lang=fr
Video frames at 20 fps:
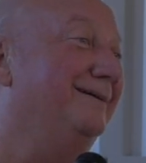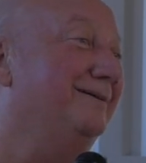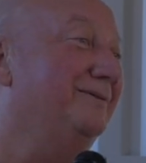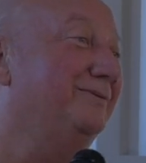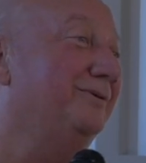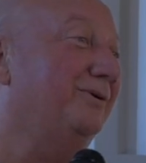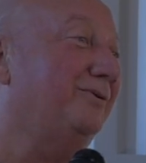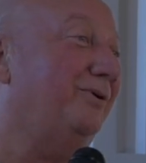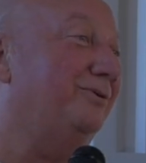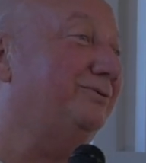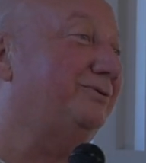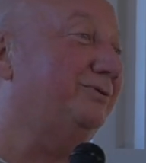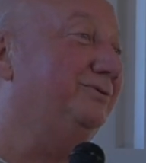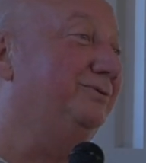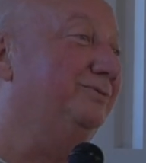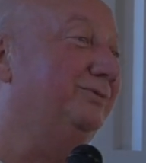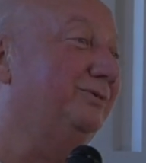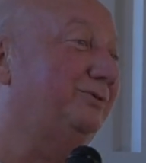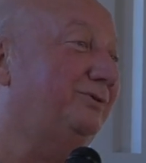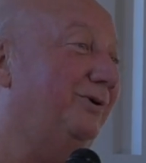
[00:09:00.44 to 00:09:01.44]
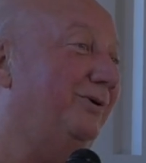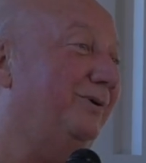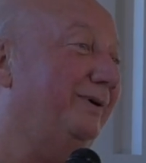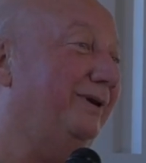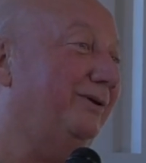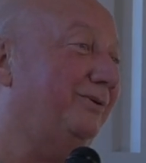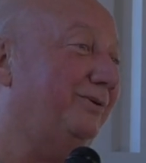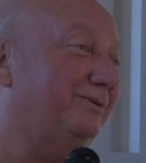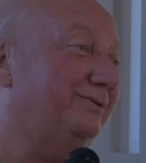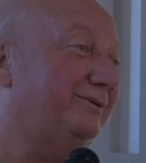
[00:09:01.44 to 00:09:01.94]
de crottes de moutons et
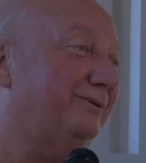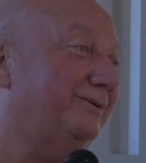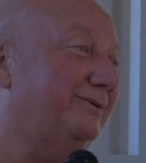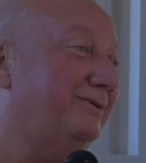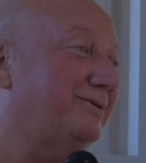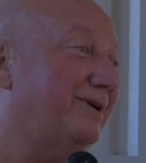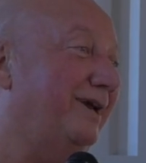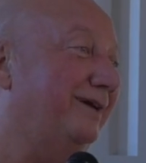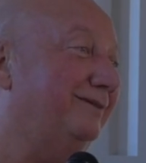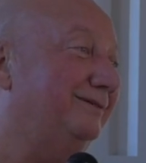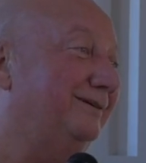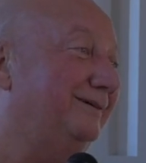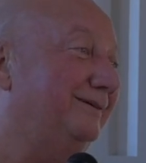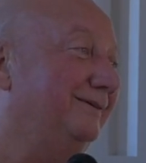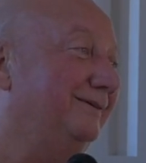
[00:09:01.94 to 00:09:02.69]
de crottes de chèvre.